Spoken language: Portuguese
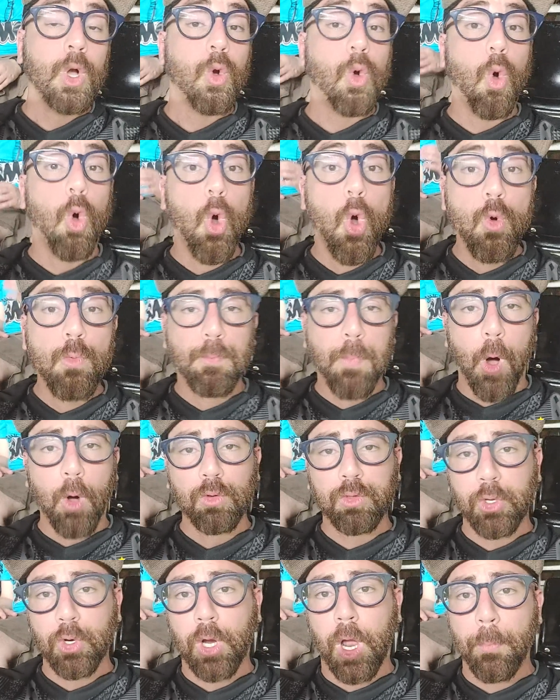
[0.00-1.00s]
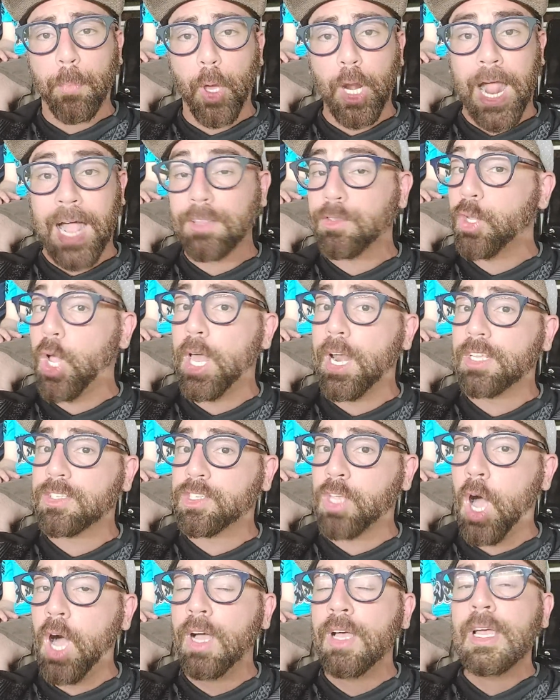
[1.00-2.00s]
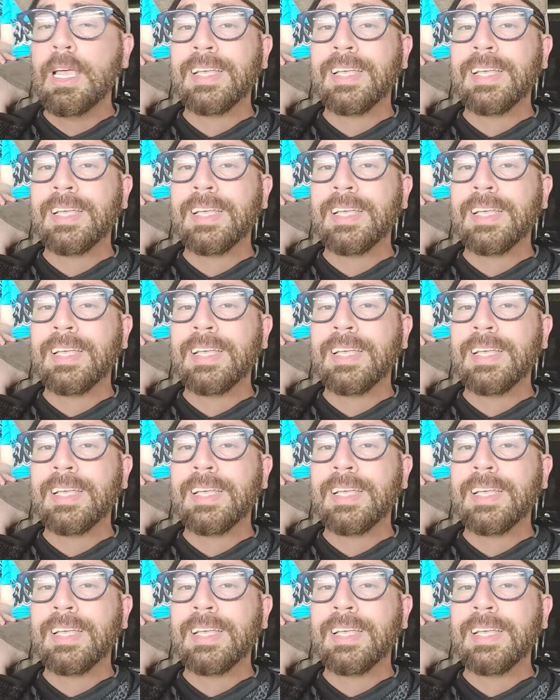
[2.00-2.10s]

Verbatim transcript: com um ponto no campeonato e olha só,